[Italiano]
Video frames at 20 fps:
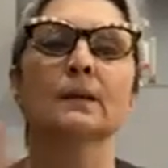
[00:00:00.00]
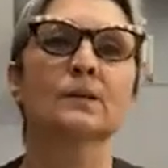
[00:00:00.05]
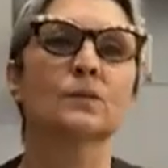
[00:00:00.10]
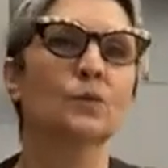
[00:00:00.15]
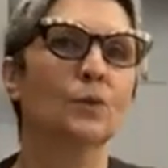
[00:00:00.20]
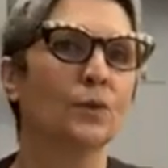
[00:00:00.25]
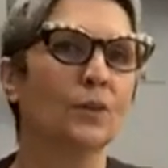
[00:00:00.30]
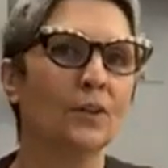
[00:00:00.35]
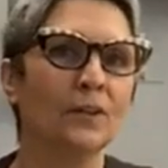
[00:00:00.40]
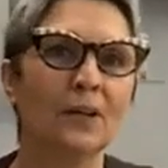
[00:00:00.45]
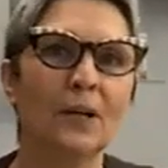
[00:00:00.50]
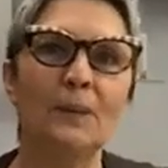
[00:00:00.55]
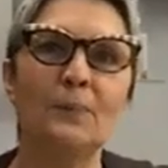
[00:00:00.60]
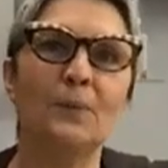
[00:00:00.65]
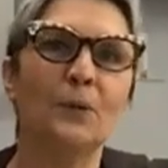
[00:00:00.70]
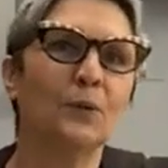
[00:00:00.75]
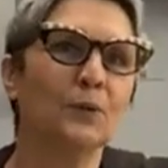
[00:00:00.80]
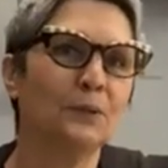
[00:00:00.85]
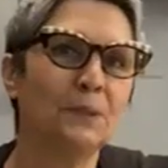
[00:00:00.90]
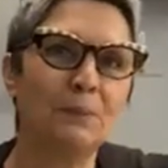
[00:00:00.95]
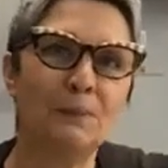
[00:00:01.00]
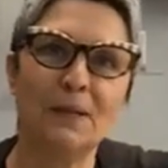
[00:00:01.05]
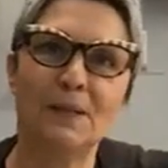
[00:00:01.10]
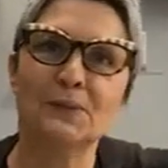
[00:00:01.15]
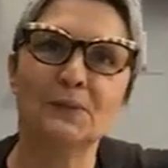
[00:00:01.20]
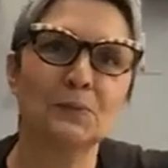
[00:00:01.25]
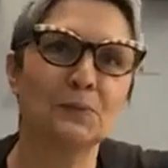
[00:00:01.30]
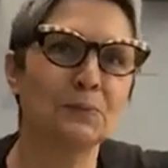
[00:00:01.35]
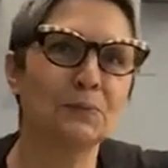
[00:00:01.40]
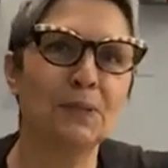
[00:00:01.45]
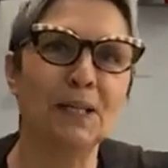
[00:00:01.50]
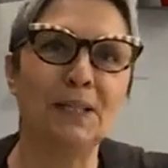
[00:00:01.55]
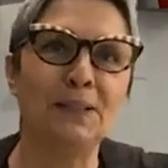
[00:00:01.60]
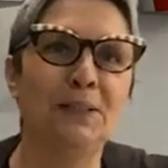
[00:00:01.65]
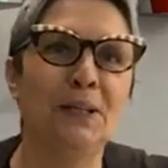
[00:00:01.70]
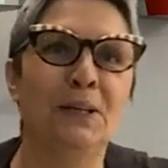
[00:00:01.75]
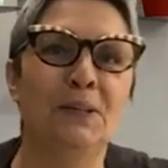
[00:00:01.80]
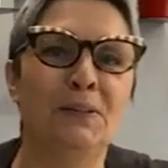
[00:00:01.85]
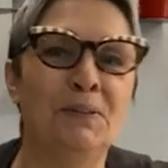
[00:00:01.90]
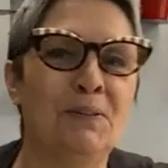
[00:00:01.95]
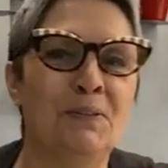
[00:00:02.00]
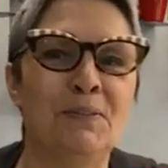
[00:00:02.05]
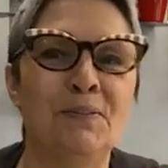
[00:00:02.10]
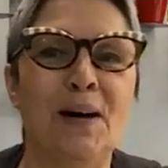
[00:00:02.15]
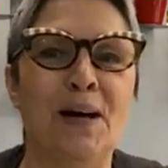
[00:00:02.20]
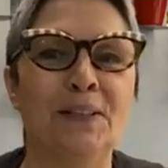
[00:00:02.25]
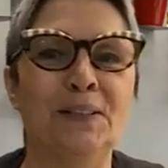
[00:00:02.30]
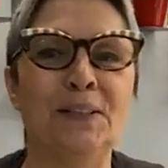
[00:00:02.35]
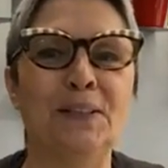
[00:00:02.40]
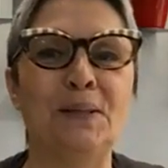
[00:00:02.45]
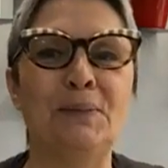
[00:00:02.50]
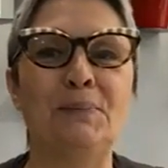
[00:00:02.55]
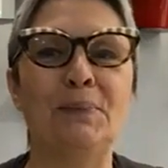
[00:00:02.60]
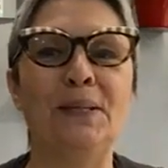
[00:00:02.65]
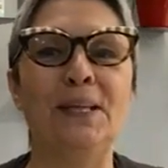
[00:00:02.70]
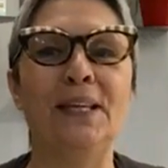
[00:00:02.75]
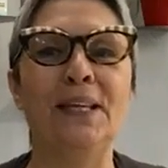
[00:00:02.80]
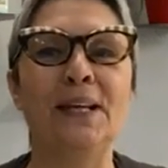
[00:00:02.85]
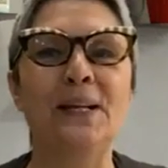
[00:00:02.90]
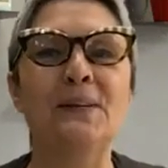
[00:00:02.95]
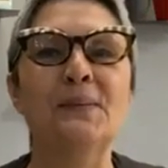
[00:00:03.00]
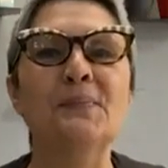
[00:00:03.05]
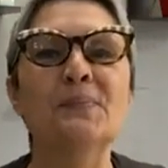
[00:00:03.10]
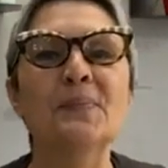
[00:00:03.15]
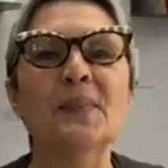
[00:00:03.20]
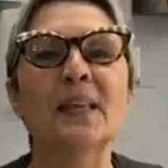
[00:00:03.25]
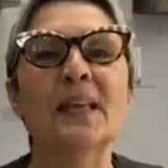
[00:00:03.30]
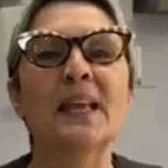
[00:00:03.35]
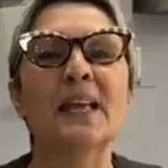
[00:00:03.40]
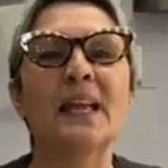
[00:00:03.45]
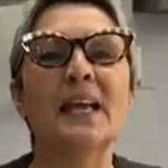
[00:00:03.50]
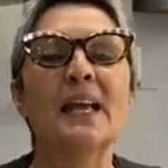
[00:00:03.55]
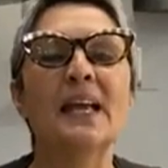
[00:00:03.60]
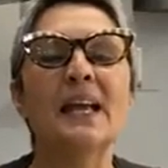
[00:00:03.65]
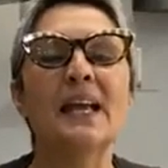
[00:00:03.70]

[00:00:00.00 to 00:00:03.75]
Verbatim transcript: Suonano alla porta, ma scusate, non vado ad aprire.